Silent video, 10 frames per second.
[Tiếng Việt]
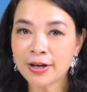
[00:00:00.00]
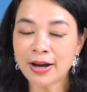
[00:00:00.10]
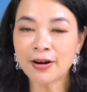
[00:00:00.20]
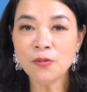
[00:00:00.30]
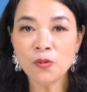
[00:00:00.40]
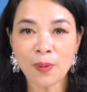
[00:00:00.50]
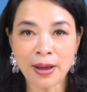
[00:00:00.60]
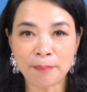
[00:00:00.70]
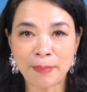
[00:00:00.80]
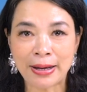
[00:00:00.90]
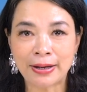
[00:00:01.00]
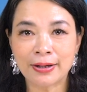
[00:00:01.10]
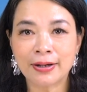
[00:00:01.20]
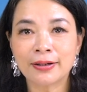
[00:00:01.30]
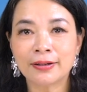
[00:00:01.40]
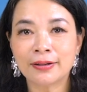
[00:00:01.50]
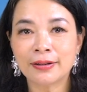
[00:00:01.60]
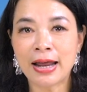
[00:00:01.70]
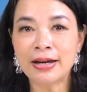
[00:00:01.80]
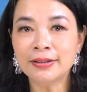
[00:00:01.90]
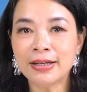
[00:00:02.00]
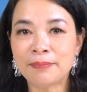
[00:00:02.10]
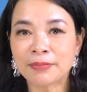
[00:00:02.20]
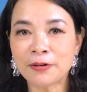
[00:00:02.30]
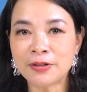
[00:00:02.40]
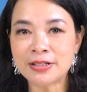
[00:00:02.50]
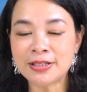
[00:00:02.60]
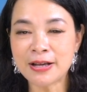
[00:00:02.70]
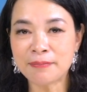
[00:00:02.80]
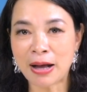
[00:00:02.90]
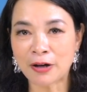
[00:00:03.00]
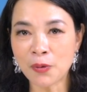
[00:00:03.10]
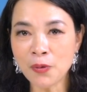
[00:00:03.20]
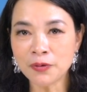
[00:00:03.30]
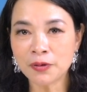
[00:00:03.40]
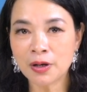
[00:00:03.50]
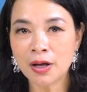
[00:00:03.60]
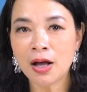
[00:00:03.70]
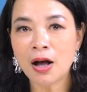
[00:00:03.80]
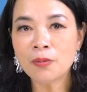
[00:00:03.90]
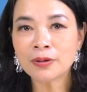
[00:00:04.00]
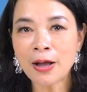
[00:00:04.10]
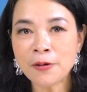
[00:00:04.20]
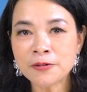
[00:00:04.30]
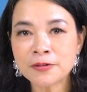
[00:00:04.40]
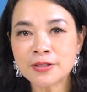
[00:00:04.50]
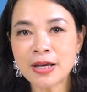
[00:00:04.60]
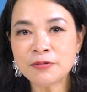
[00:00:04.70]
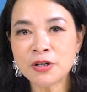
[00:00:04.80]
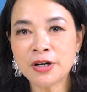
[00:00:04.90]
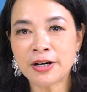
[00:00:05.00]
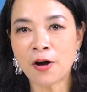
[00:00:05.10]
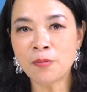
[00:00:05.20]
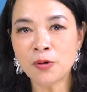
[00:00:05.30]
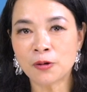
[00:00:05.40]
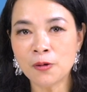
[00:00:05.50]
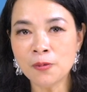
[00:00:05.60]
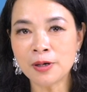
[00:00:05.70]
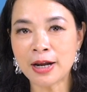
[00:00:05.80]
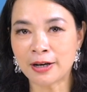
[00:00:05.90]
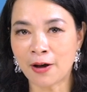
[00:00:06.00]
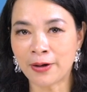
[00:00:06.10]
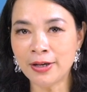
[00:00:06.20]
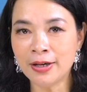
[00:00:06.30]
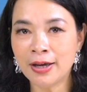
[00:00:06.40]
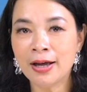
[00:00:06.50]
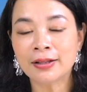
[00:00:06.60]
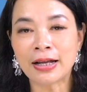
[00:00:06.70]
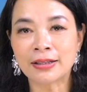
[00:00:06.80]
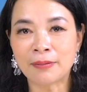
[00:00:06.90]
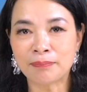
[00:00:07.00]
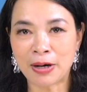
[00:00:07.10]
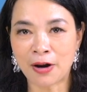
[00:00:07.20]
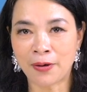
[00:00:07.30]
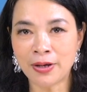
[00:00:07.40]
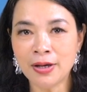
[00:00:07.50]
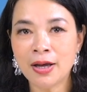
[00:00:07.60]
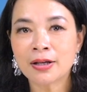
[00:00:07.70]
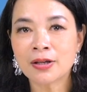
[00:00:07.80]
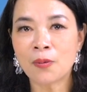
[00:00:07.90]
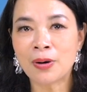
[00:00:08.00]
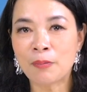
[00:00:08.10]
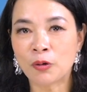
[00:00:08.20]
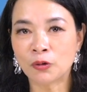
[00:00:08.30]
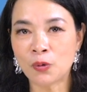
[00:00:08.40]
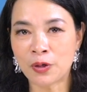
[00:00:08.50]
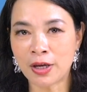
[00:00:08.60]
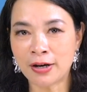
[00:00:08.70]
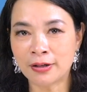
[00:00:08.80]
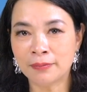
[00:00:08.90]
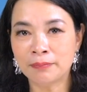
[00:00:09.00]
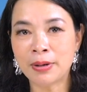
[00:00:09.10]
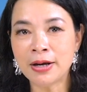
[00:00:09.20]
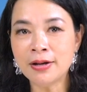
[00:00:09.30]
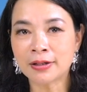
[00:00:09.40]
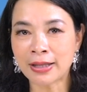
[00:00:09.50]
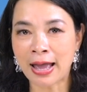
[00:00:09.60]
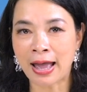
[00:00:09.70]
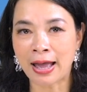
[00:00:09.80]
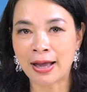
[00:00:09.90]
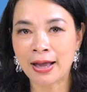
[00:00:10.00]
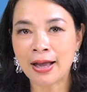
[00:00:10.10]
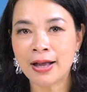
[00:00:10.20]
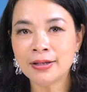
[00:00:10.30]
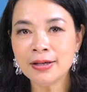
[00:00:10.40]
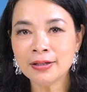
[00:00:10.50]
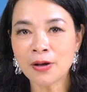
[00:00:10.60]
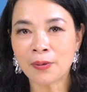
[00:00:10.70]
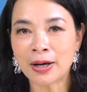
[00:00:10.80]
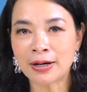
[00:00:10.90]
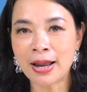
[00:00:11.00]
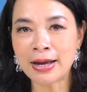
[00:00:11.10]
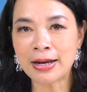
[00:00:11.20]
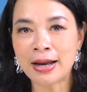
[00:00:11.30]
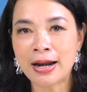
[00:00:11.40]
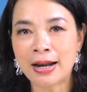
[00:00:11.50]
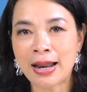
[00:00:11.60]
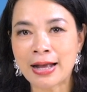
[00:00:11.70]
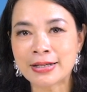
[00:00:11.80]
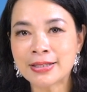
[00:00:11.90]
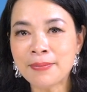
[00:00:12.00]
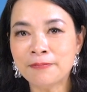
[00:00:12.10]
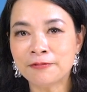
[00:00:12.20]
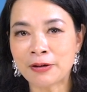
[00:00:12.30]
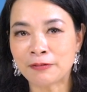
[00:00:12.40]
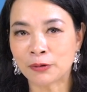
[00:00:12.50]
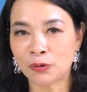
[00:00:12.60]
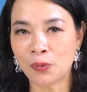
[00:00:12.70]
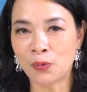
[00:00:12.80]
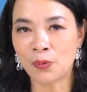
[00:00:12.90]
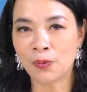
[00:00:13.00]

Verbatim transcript: đàn ông khỏe mạnh đến tìm Cao Tiên Sinh mà cốt. Ông Cao xem cho người đó một lúc liền nói, thành thật mà nói, cậu là một tù nhân mới được thả, nhưng cậu gần đây lại sắp phải vào tù.